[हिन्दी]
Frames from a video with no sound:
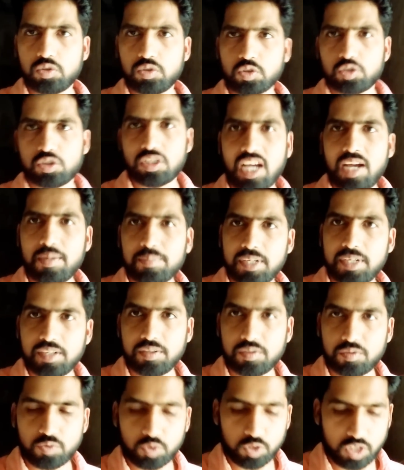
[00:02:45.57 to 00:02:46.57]
जो सांप है
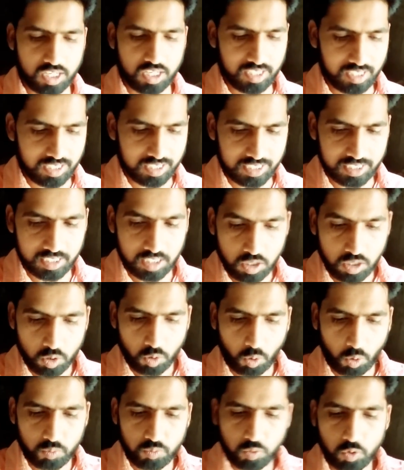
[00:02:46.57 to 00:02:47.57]
वो डरने लगा
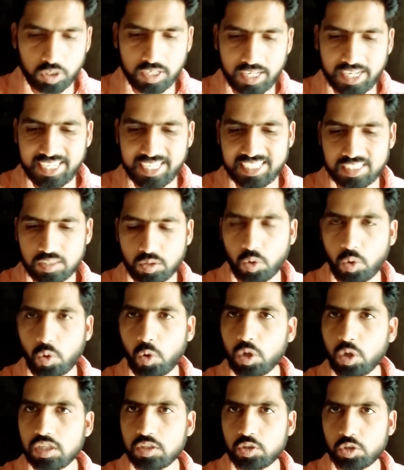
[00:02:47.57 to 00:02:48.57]
और वो क्या इस
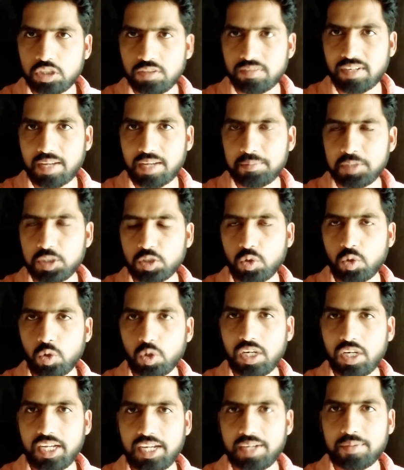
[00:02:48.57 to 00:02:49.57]
हॉल जो दीवार में जो
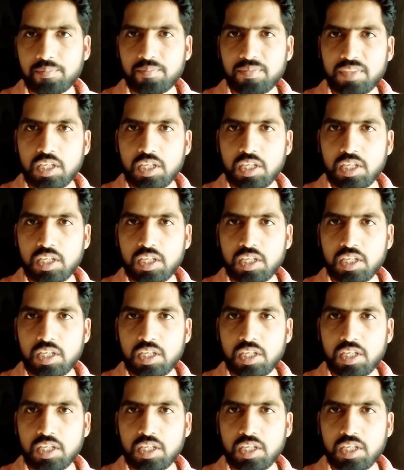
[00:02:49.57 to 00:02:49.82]
हॉल है